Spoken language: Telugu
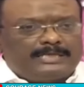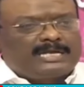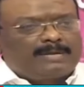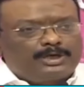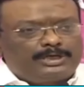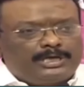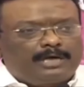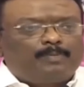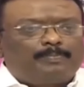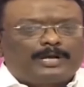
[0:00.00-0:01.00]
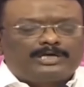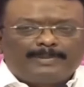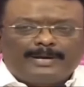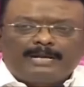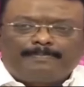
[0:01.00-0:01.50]
ఇష్టం వచ్చినట్లు
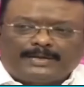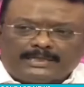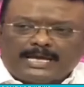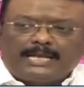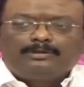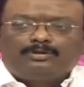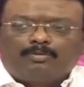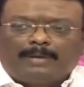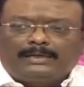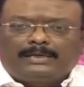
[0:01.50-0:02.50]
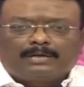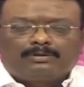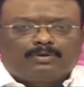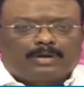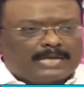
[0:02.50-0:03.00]
పరుషమైన పదజాలంతో
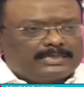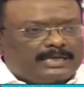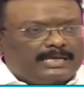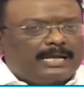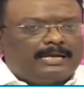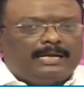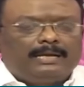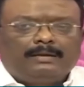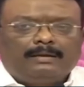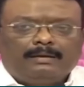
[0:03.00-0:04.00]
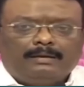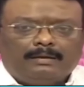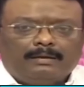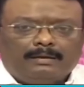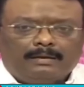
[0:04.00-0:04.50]
మాట్లాడుతూ రాజకీయాన్ని
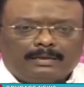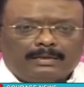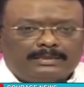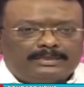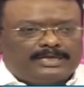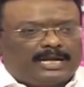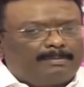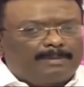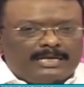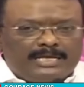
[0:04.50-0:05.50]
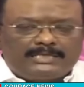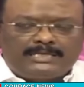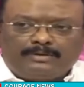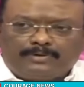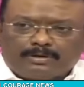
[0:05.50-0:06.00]
చలామణి
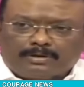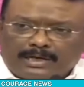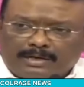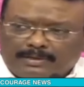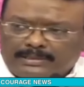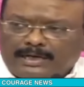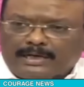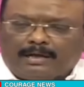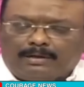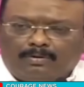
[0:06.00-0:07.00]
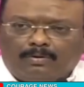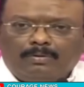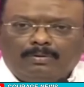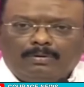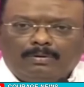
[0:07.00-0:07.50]
చేసినటువంటి ఒక రేవంత్ రెడ్డి గారు
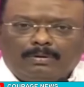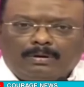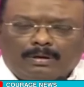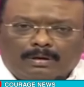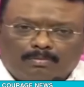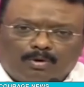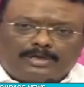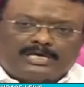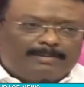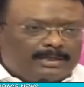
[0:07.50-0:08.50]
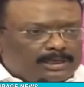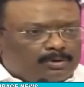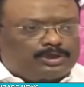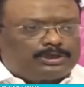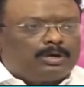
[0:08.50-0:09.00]
ముఖ్యమంత్రి
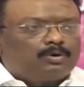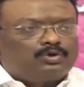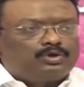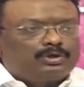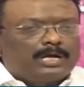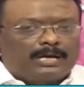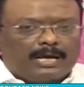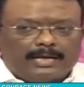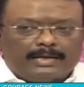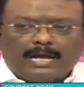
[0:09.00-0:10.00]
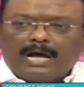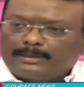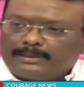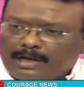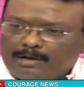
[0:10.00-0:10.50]
కుర్చీలో కూర్చున్నాకనైనా
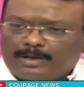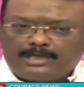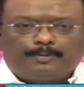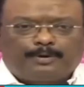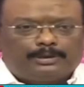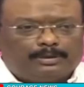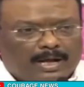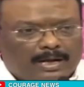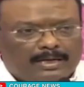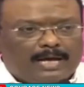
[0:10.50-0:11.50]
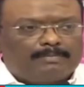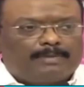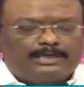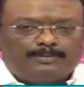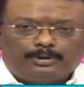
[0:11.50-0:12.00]
అబద్ధాలు మర్చిపోతాడు అహంకారం
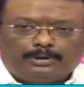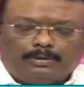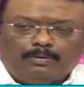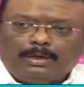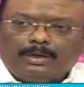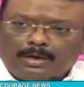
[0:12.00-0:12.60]
మర్చిపోతాడు